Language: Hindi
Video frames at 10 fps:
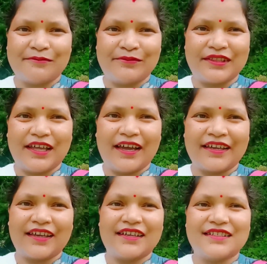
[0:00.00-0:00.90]

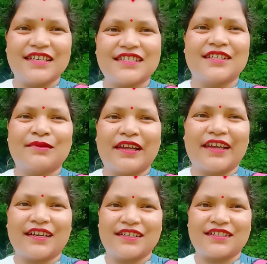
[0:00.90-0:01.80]
बताएंगे जिस दिन मेरा
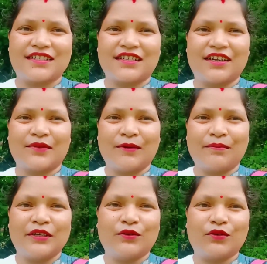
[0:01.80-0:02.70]
एक हज़ार सब्सक्राइब
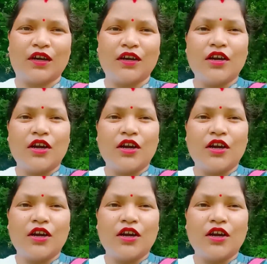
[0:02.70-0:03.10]
कम्प्लीट होगा